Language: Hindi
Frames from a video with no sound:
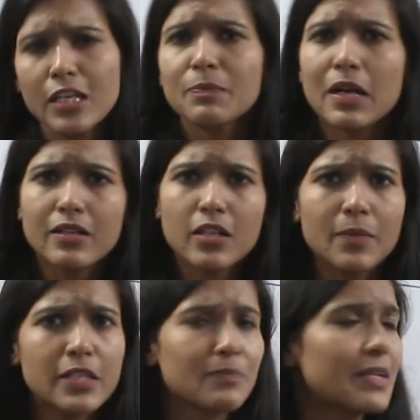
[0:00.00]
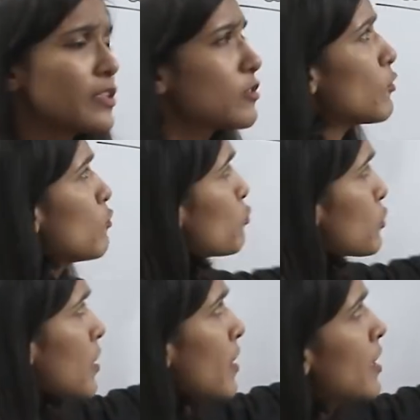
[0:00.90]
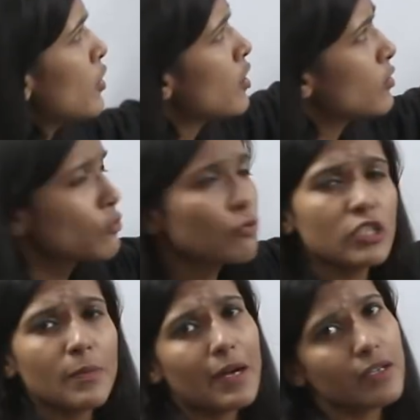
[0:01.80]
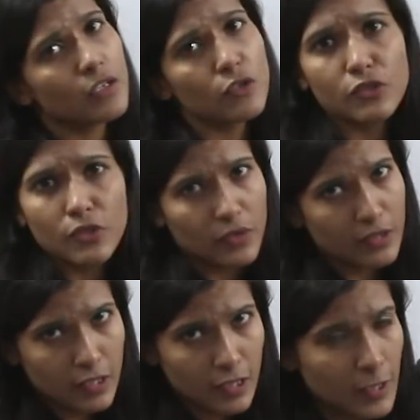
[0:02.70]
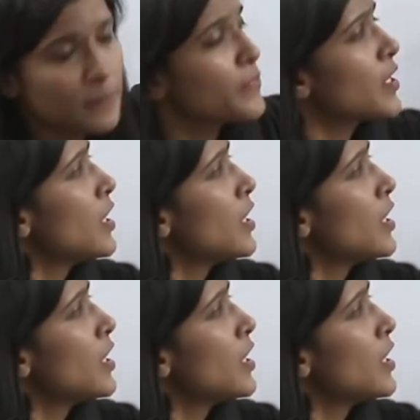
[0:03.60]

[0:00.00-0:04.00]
एक पार्टनर भी इस मेथड को यूज़ कर रहा है तो दूसरे पार्टनर को ज़रूरत नहीं है